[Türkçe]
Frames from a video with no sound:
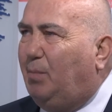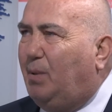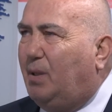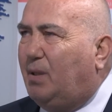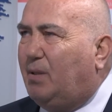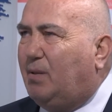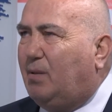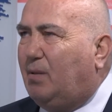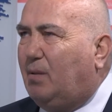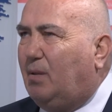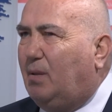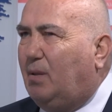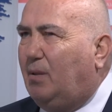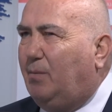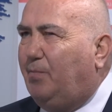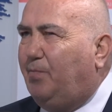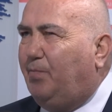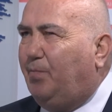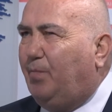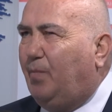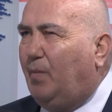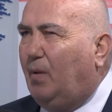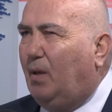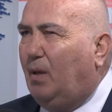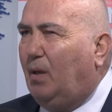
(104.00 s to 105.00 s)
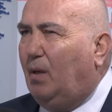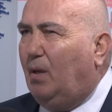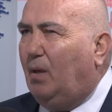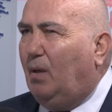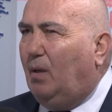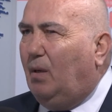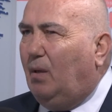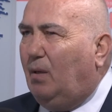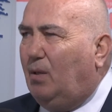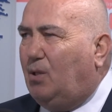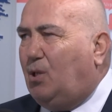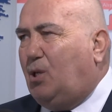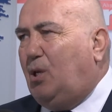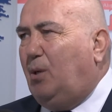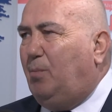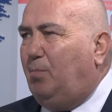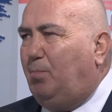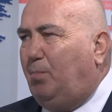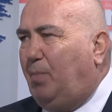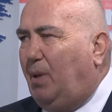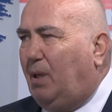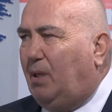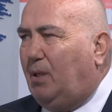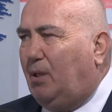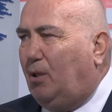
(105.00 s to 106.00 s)
bir e,
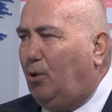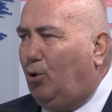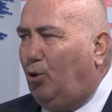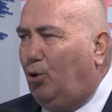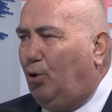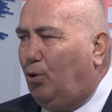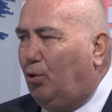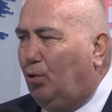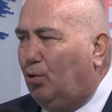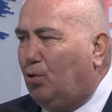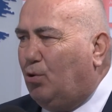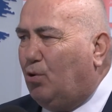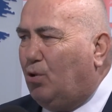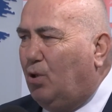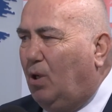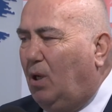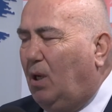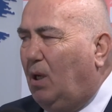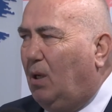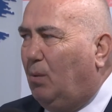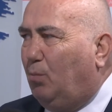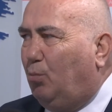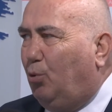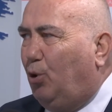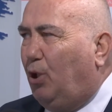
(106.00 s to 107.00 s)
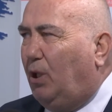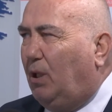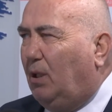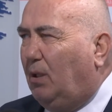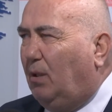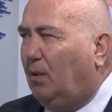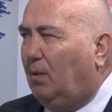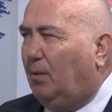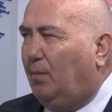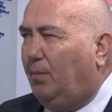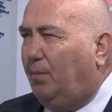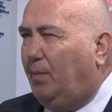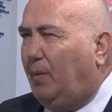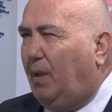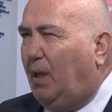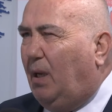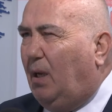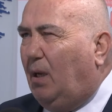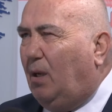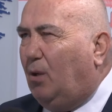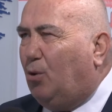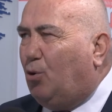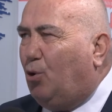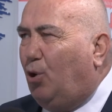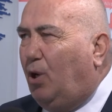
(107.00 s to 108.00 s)
isim belirliyoruz. Bu yıl
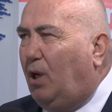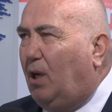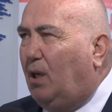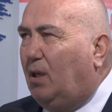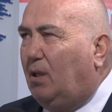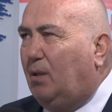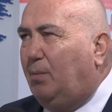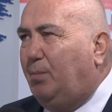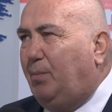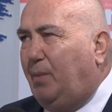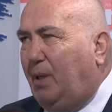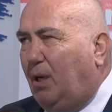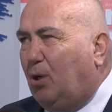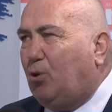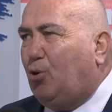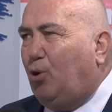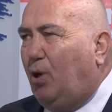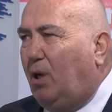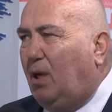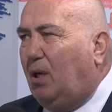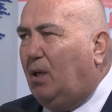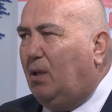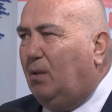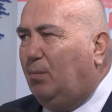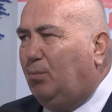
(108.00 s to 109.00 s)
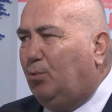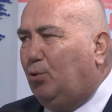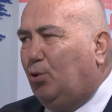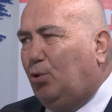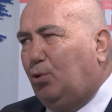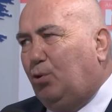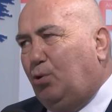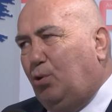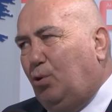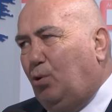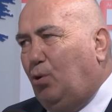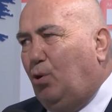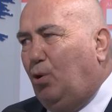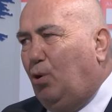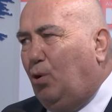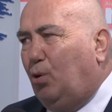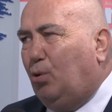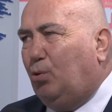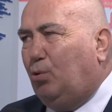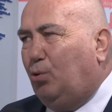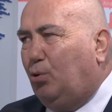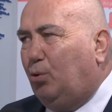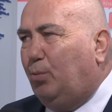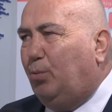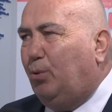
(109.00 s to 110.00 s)
ne koyalım ne koyalım çünkü
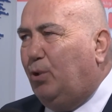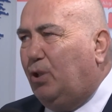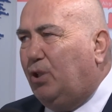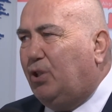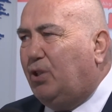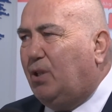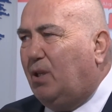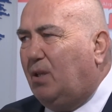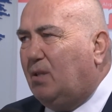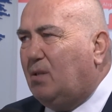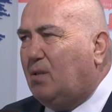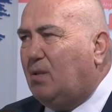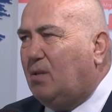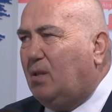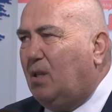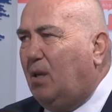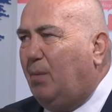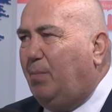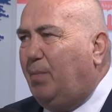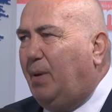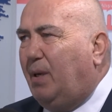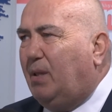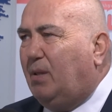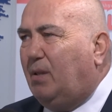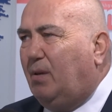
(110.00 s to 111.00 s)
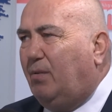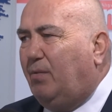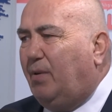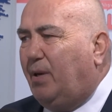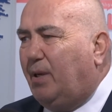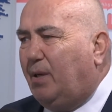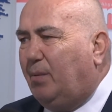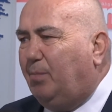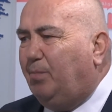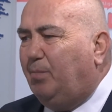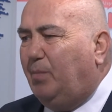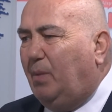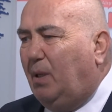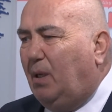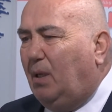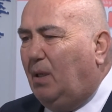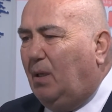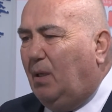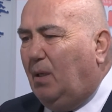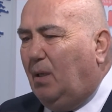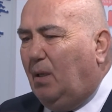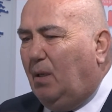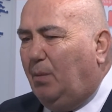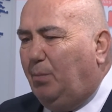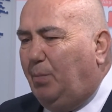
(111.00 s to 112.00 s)
o grubun içerisinde ben de varım.
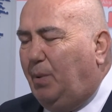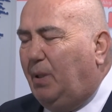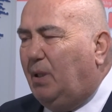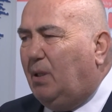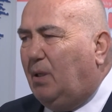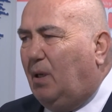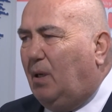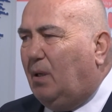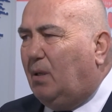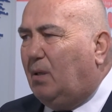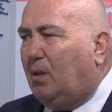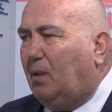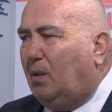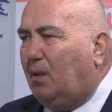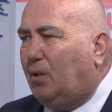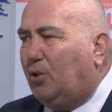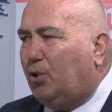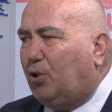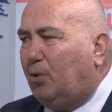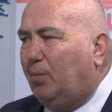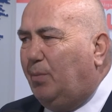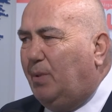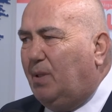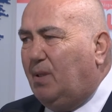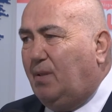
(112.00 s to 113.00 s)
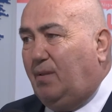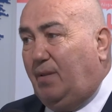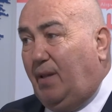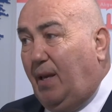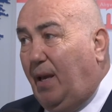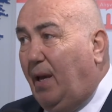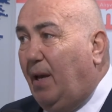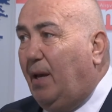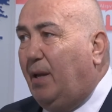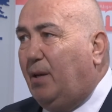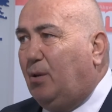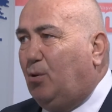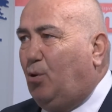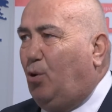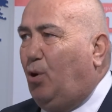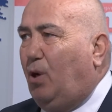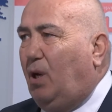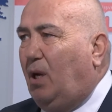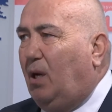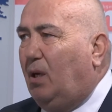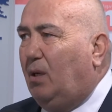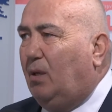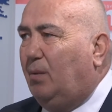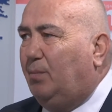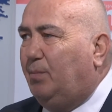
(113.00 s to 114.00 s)
Bir arkadaşımız değer
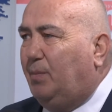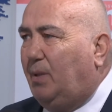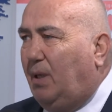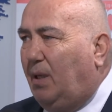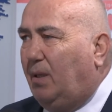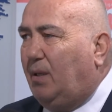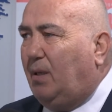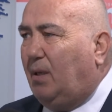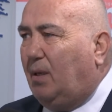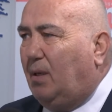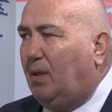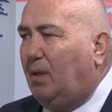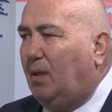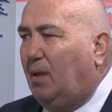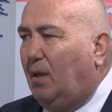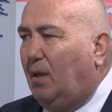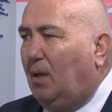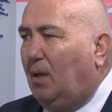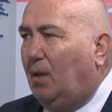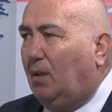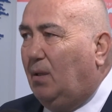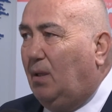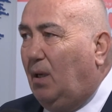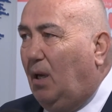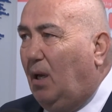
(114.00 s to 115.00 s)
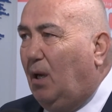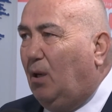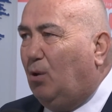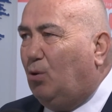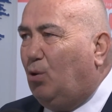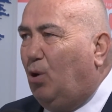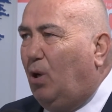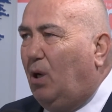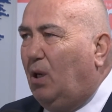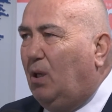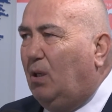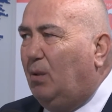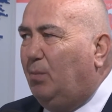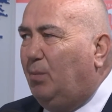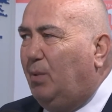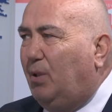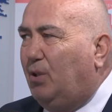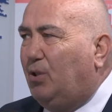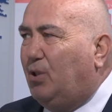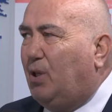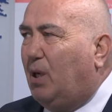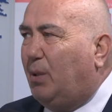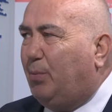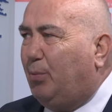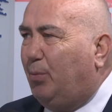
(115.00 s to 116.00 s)
koyalım dedi. Değer koyalım
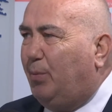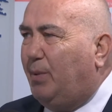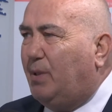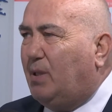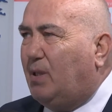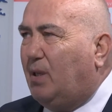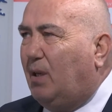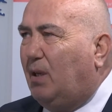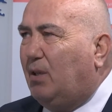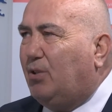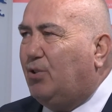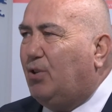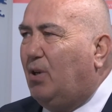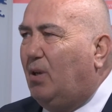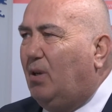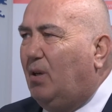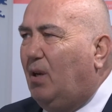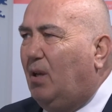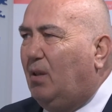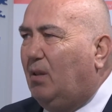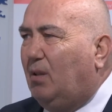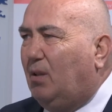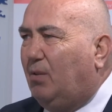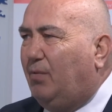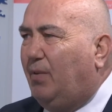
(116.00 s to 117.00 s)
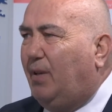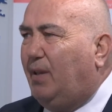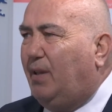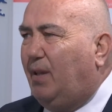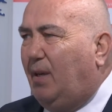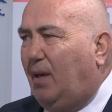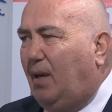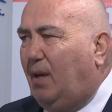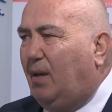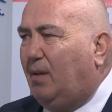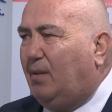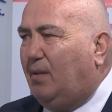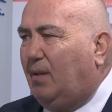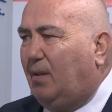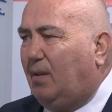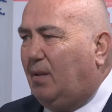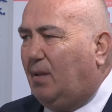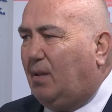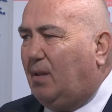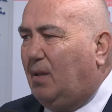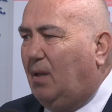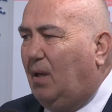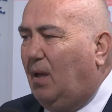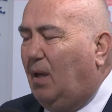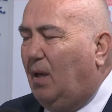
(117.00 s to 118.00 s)
deyince hepimiz heyecanlandık ve değer
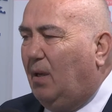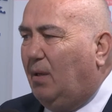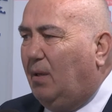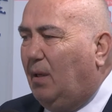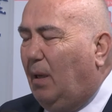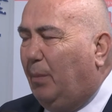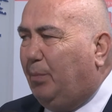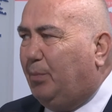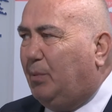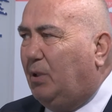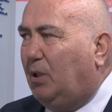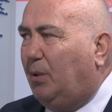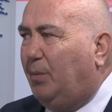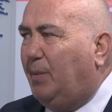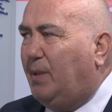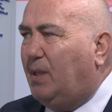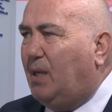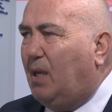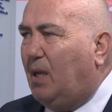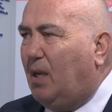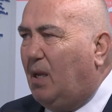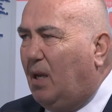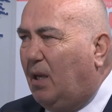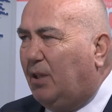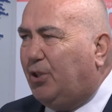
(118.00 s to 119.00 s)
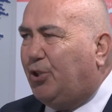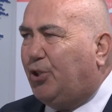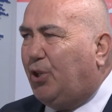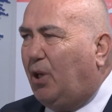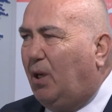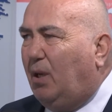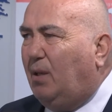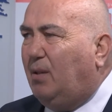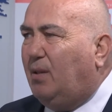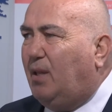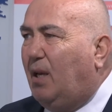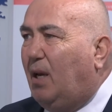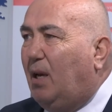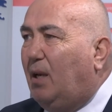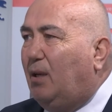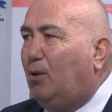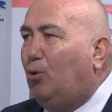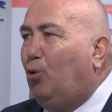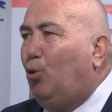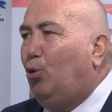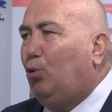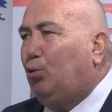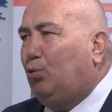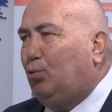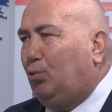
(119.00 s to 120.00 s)
dedik yaptığımız her şeyin değerli
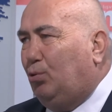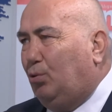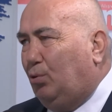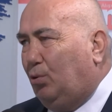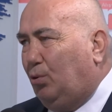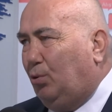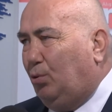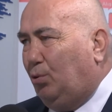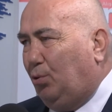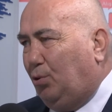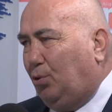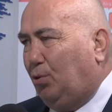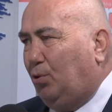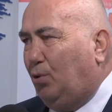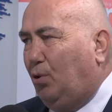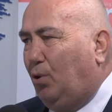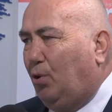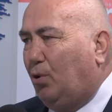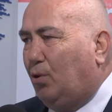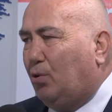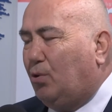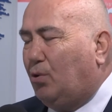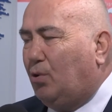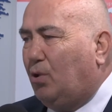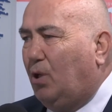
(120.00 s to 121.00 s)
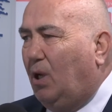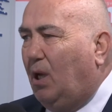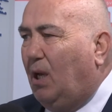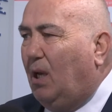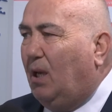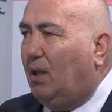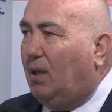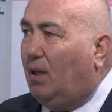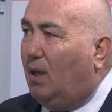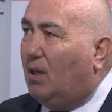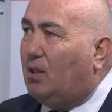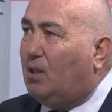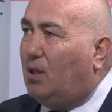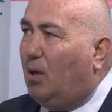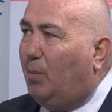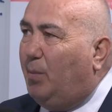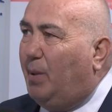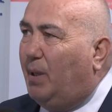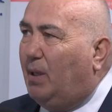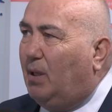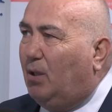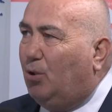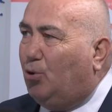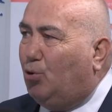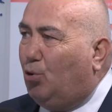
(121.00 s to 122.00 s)
olduğunu düşünüyoruz.
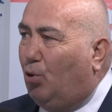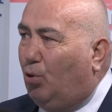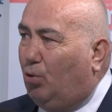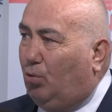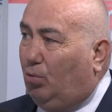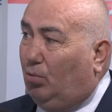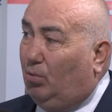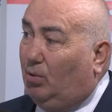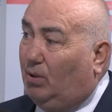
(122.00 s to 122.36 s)
YZB'nin çok